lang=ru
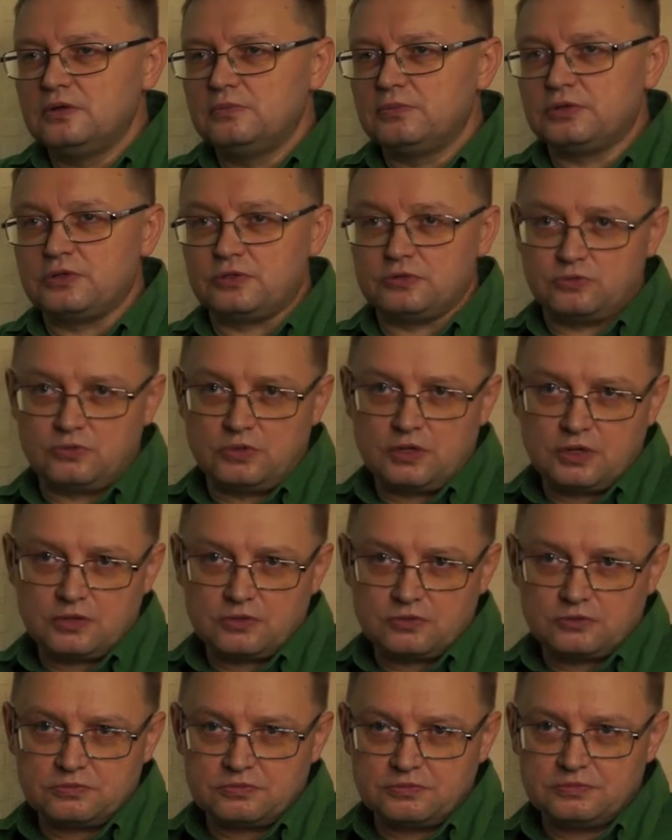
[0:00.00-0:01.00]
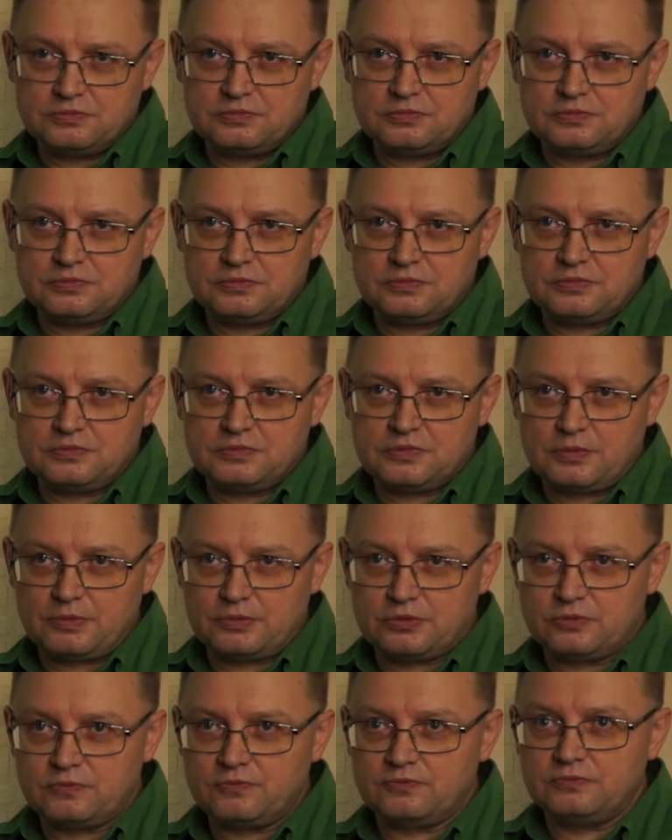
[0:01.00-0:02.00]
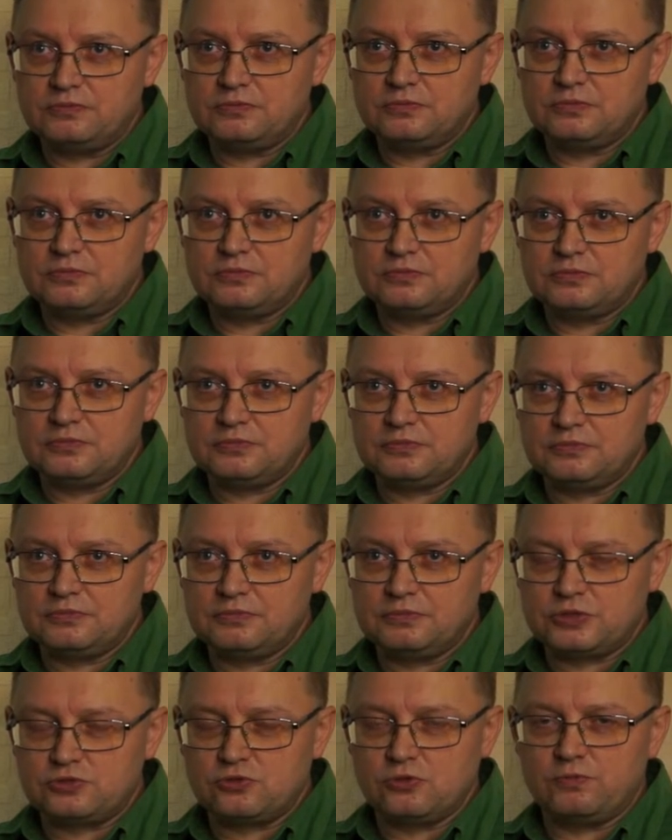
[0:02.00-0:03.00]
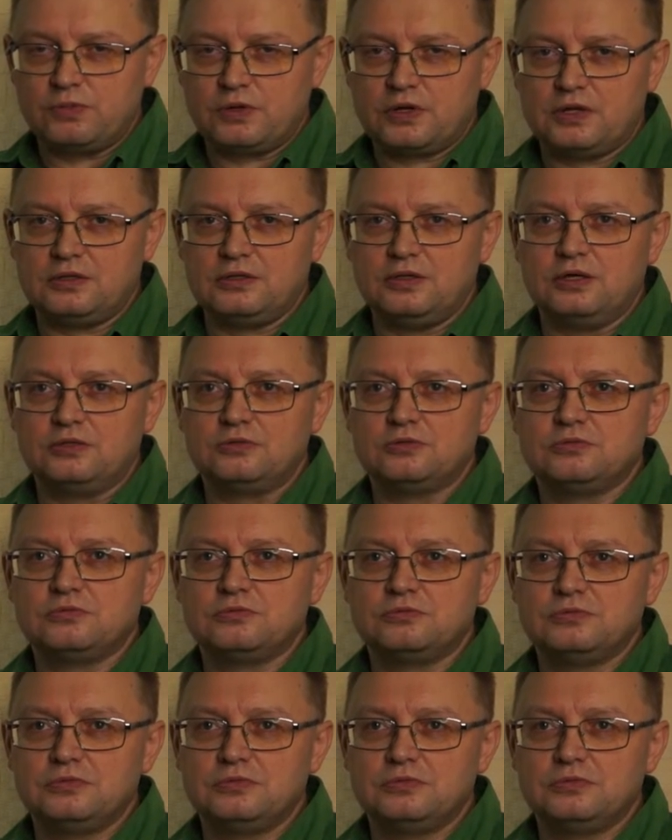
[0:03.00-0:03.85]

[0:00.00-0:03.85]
по тротуару, а потом пошел по канату.